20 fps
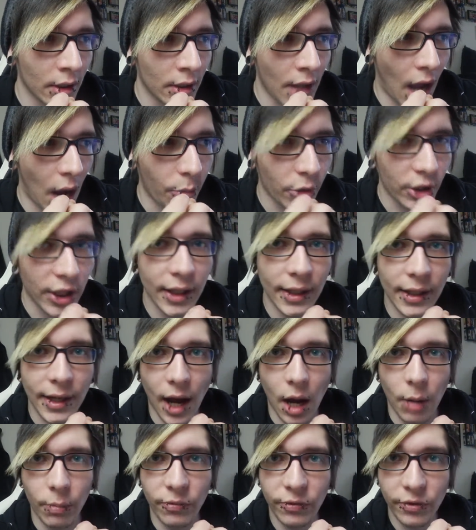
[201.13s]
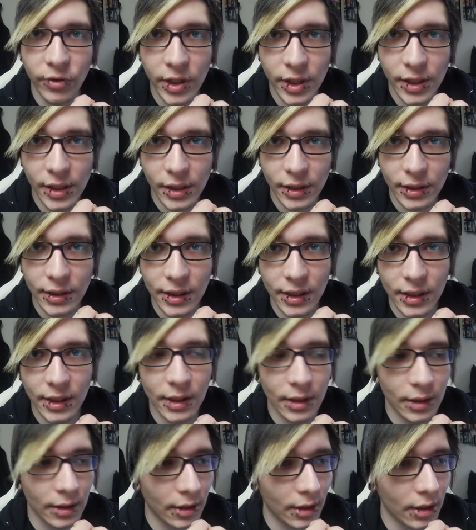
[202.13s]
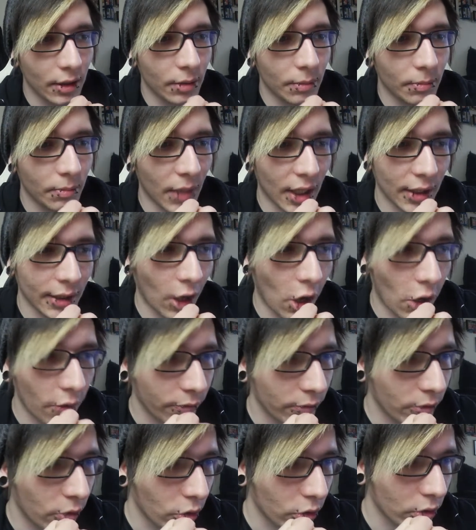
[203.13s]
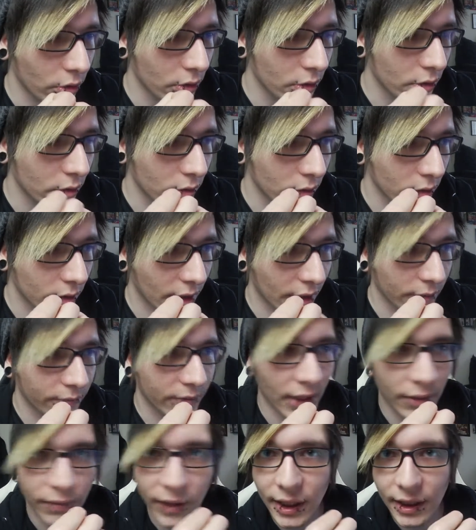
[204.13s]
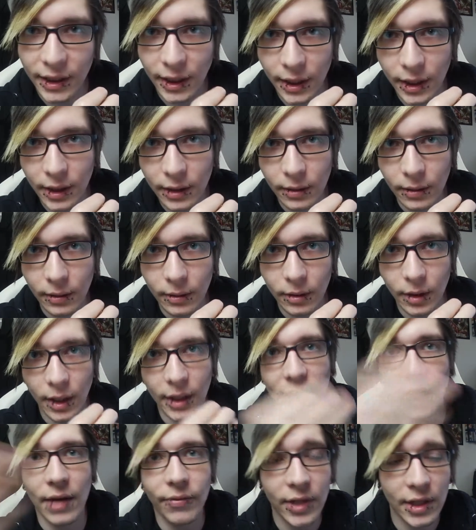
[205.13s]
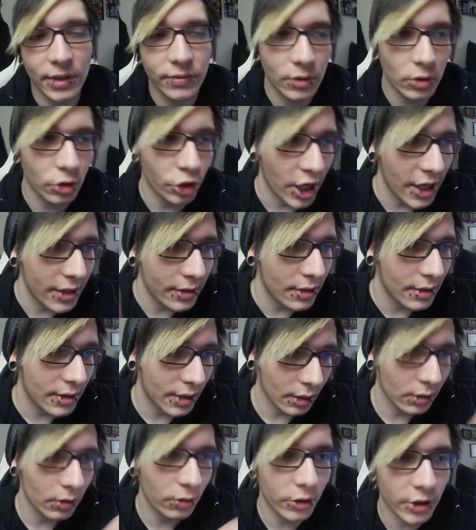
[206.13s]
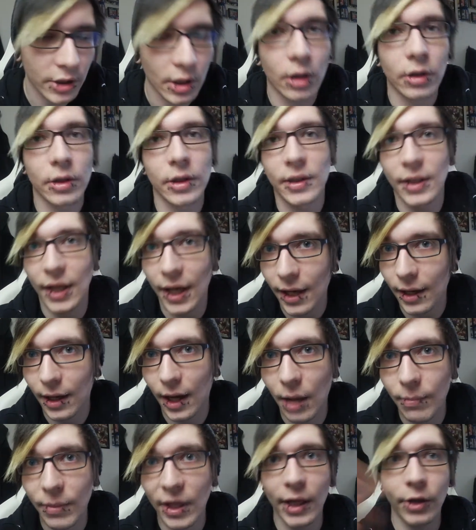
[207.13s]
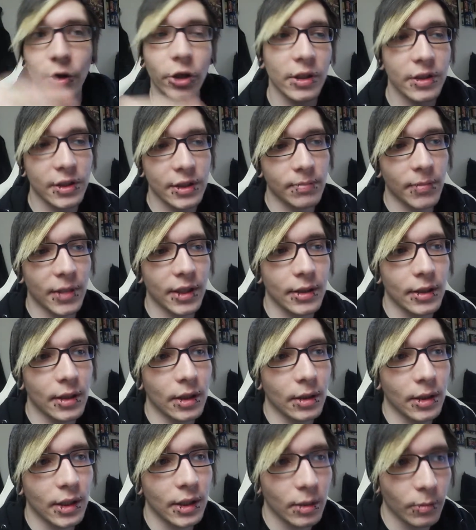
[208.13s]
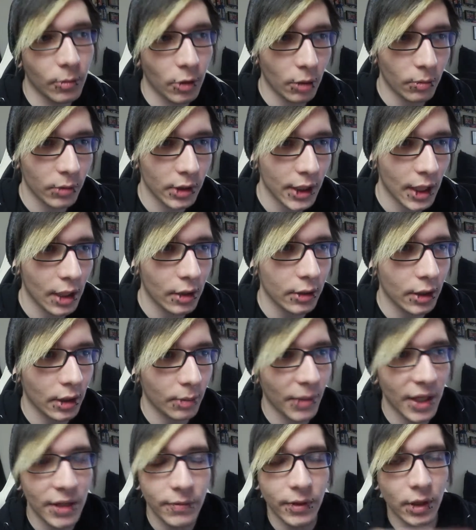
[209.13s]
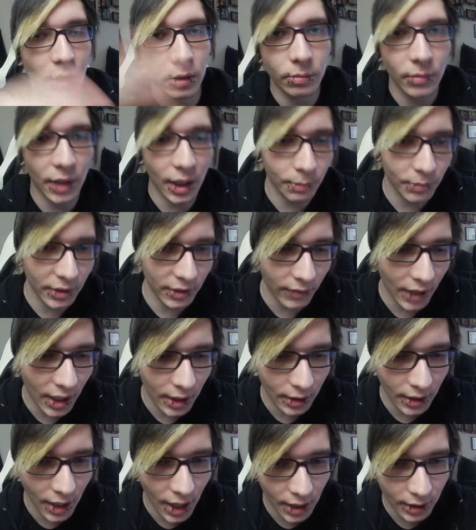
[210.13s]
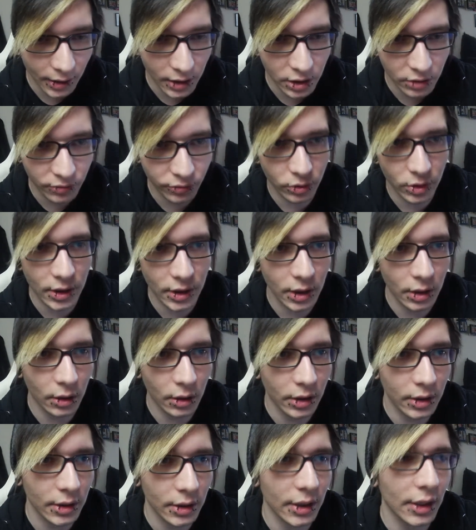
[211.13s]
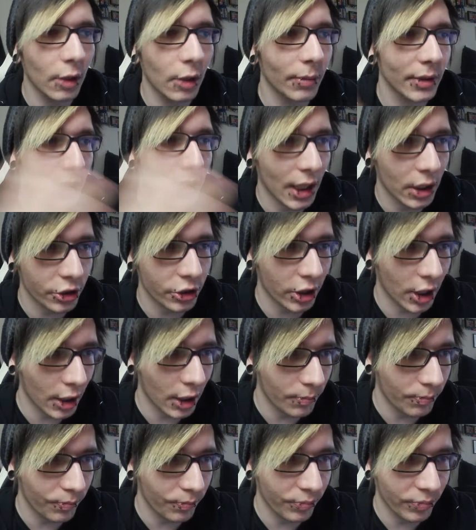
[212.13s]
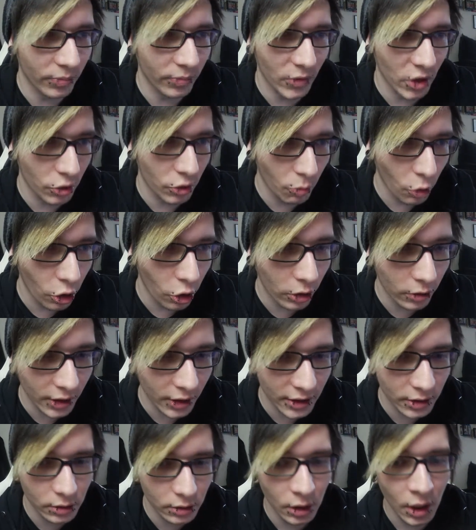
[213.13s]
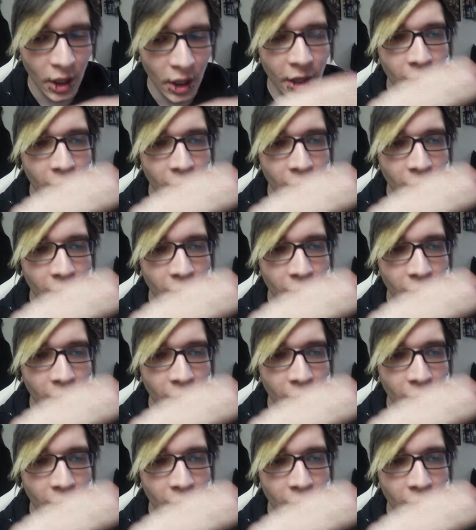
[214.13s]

Abonnenten haben will, die äh, mal drauf gucken und dann wieder weggehen, ja klar, wenn das Video scheiße ist, dann gucke ich es auch nicht, ja. Aber dann könnte es man äh, in einem Kommentar oder meinetwegen auch mal privaten Nachricht für die Leute, die Kommentar schreiben, nicht mögen oder so.